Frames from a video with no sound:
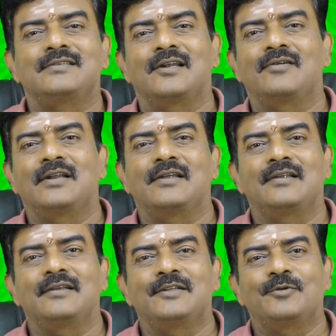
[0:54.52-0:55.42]
செலவில்
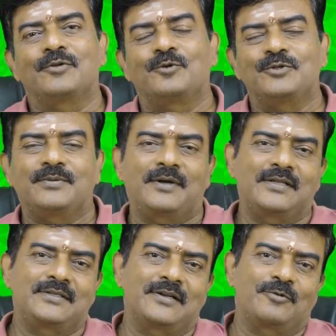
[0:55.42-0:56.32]
ஈர்த்தி விடுறது கொஞ்சம்
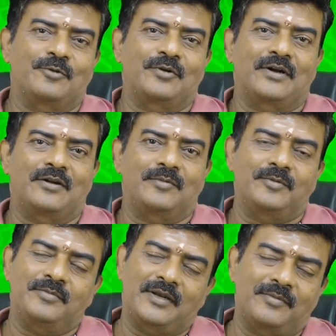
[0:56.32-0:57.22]
அலைச்சல் வருவதற்கான
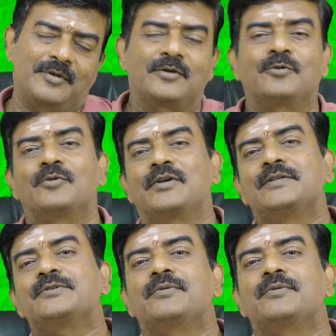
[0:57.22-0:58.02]
வாய்ப்பும் நிறைய பேருக்கு இருக்குங்க